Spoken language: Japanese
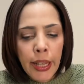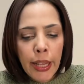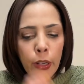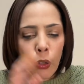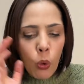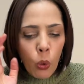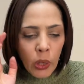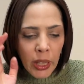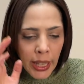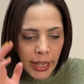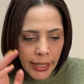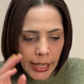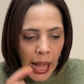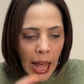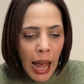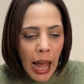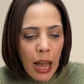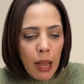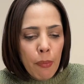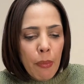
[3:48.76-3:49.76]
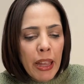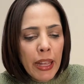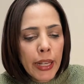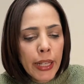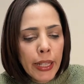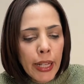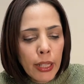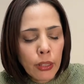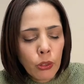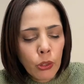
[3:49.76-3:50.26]
これが
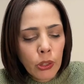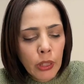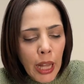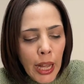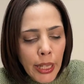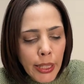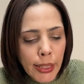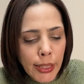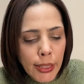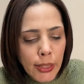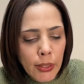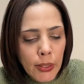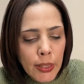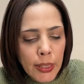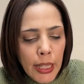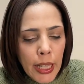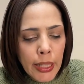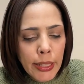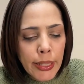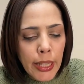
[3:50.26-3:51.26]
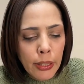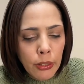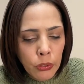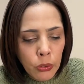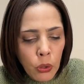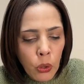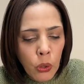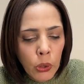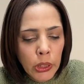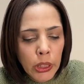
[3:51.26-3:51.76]
アメリカの対中戦略
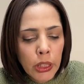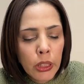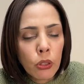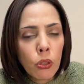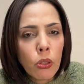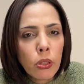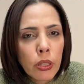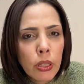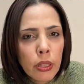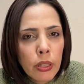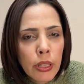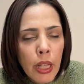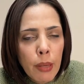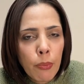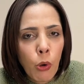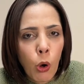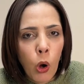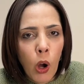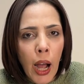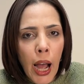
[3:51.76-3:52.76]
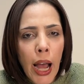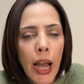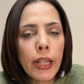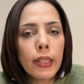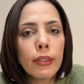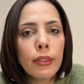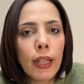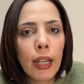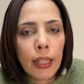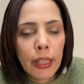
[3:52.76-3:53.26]
の一つでもあ
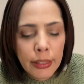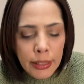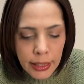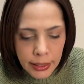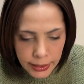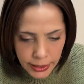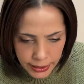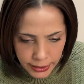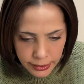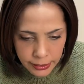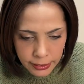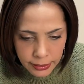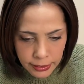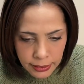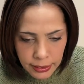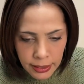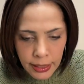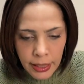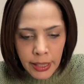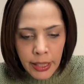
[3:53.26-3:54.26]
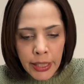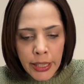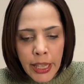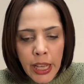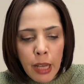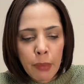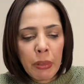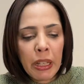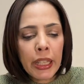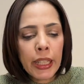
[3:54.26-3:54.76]
るからなんです。
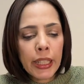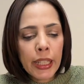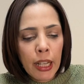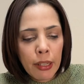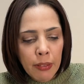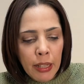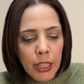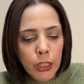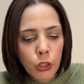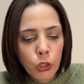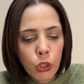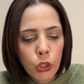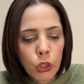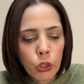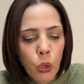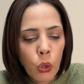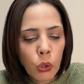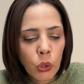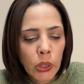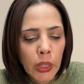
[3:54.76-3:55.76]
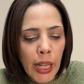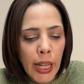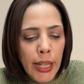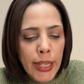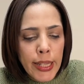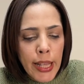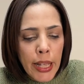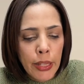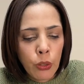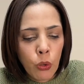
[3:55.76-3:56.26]
アメリカは中国経
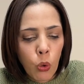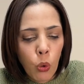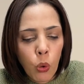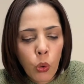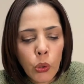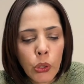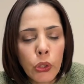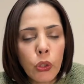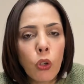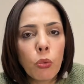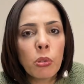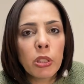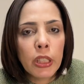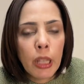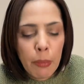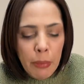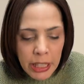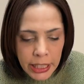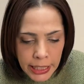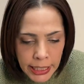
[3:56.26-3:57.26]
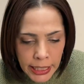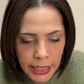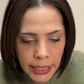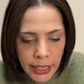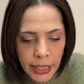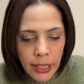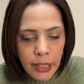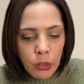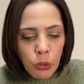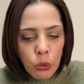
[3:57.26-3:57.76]
済を追い込むために、
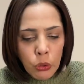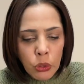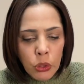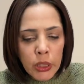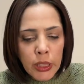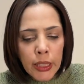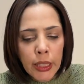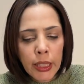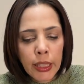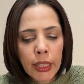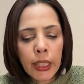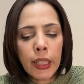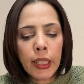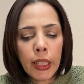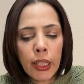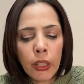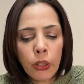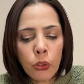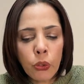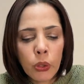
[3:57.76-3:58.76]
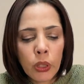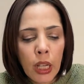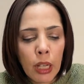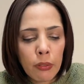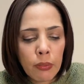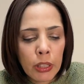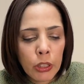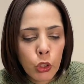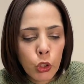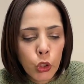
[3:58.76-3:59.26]
この時期に金融緩
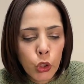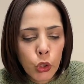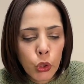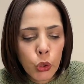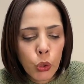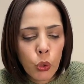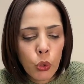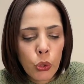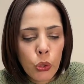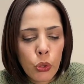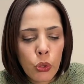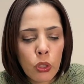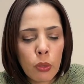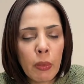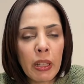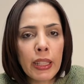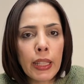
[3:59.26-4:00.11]
和の縮小を進め